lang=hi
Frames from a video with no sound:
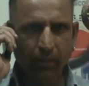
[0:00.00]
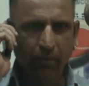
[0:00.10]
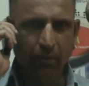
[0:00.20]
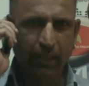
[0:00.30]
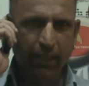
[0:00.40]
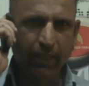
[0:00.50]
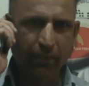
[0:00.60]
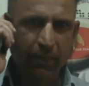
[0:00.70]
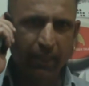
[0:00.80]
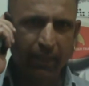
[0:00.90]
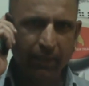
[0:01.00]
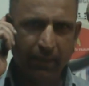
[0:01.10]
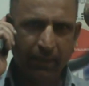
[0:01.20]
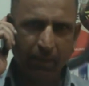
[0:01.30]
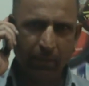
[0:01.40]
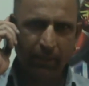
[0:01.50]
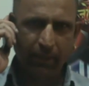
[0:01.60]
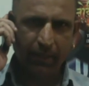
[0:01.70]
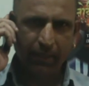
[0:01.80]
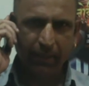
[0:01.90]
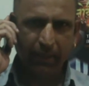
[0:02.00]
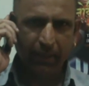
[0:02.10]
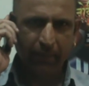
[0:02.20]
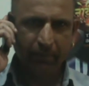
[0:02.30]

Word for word: तो उन्हें एक हफ्ते के अंदर अंदर पैसा नहीं दिया